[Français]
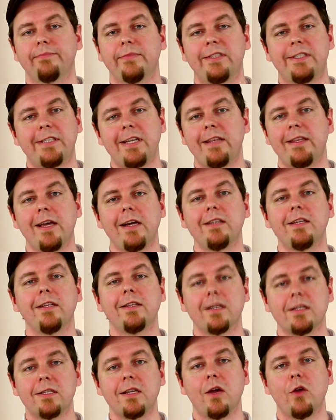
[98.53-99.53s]
Cet acte est
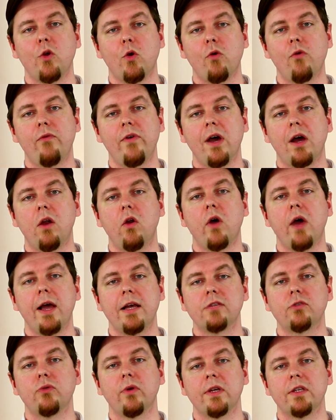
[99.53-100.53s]
un sérieux revers à leur
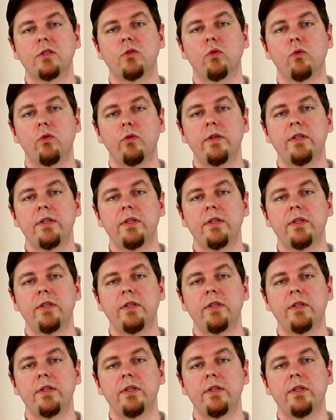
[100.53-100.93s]
insurrection de